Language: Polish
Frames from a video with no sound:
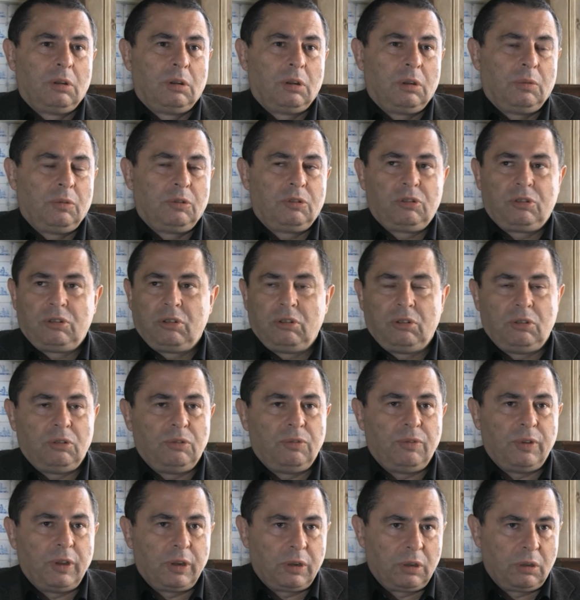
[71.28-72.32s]
Ja myślę, że się
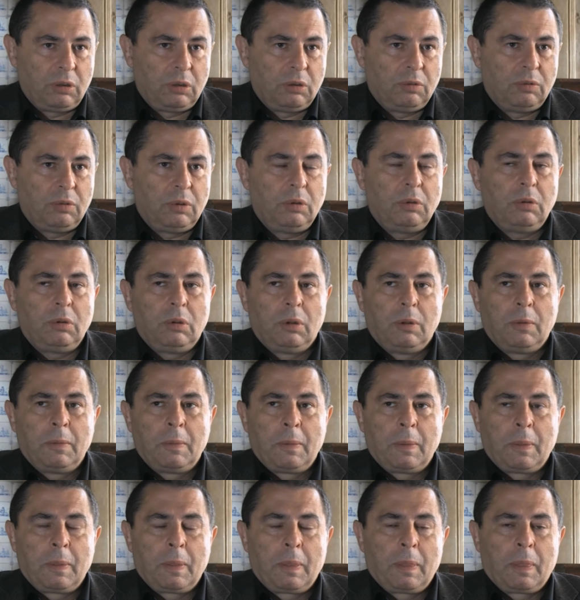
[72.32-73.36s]
zwariował.
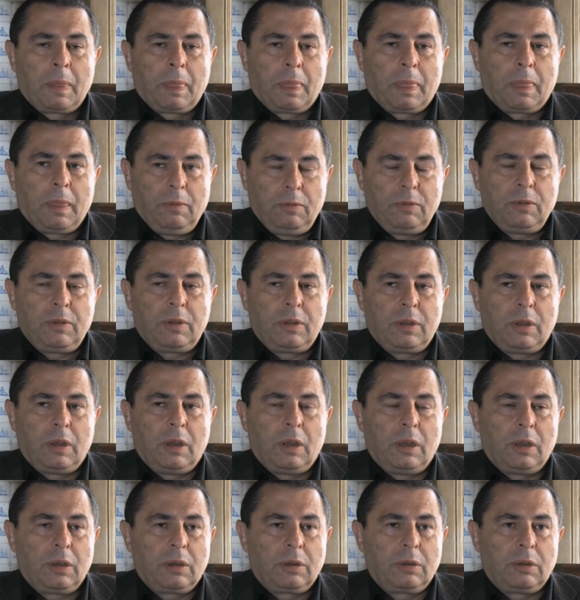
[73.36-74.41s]
No i tak,
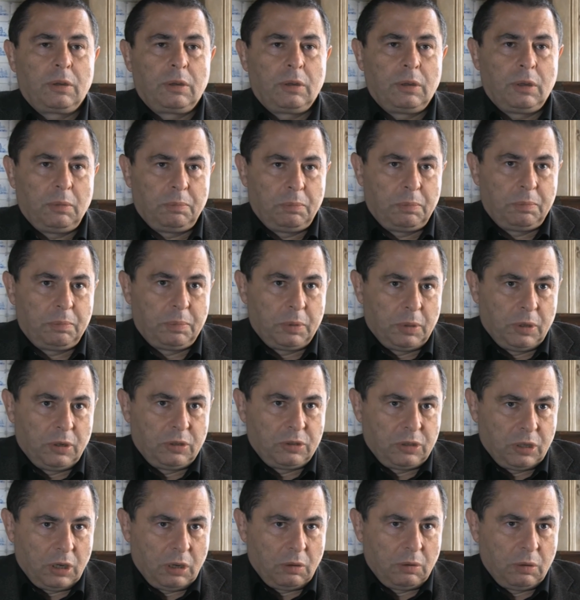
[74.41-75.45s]
ja
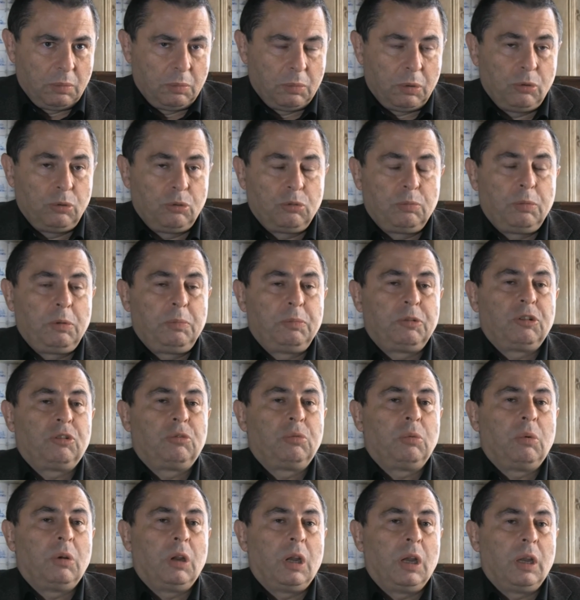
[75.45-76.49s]
poleciałem, bo oni już byli
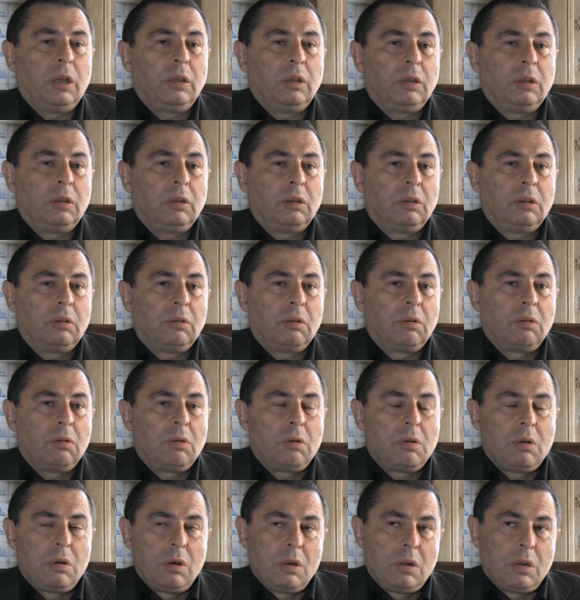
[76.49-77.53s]
przesłuchani.
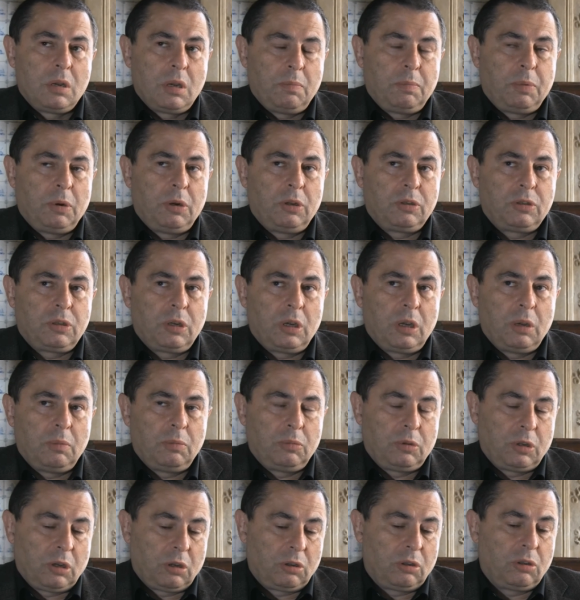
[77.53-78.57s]
Ja poleciałem
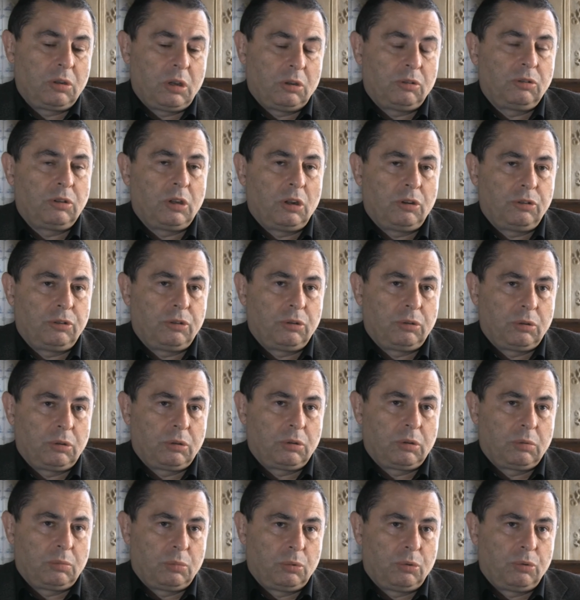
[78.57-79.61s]
tego dnia, znaleziono,
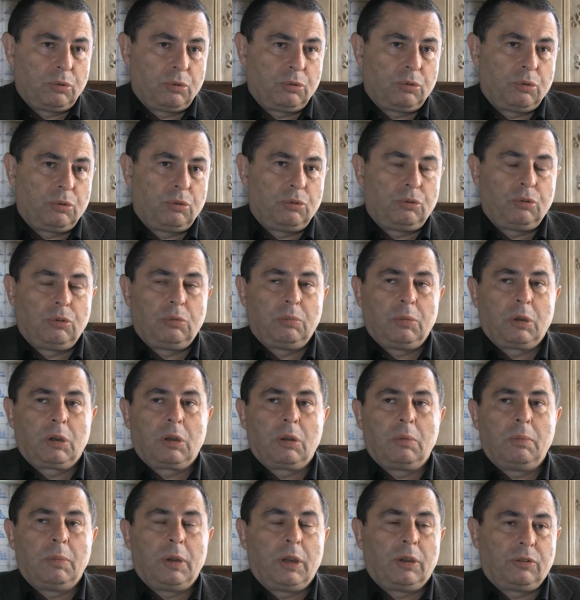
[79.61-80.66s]
to było
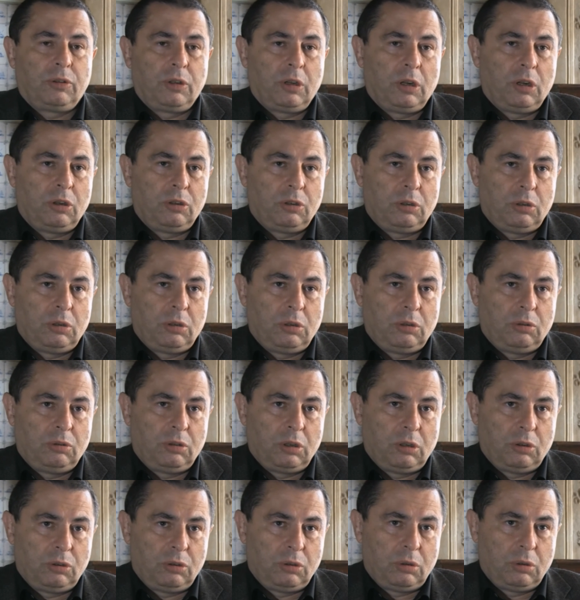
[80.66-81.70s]
7 maja, znaleźli,
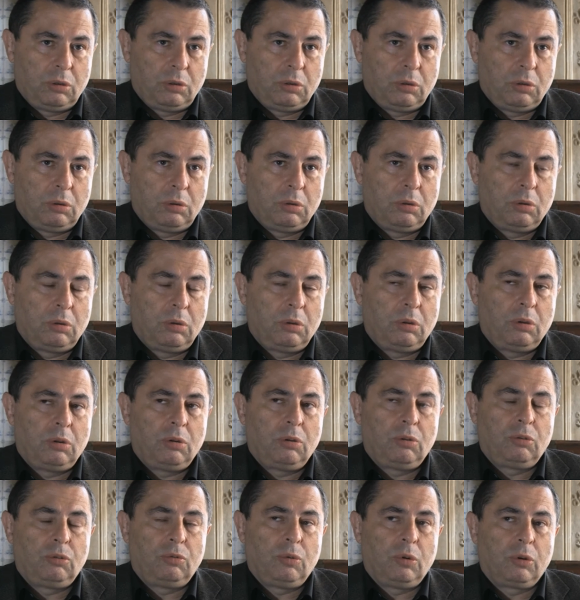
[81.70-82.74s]
znaleziono
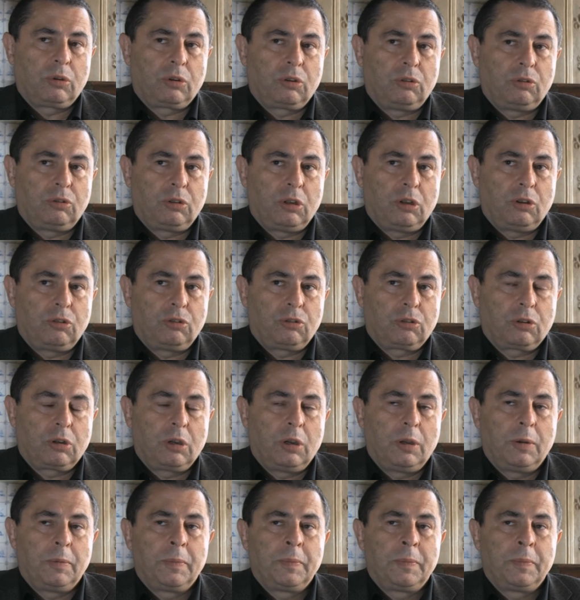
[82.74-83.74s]
e, zwłoki Staszka.